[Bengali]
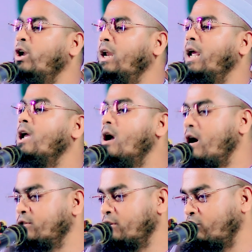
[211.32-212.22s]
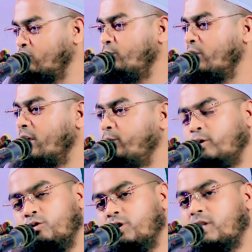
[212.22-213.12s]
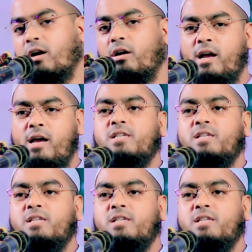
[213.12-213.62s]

হইলে হজরত ওমরের বিরোধিতা করে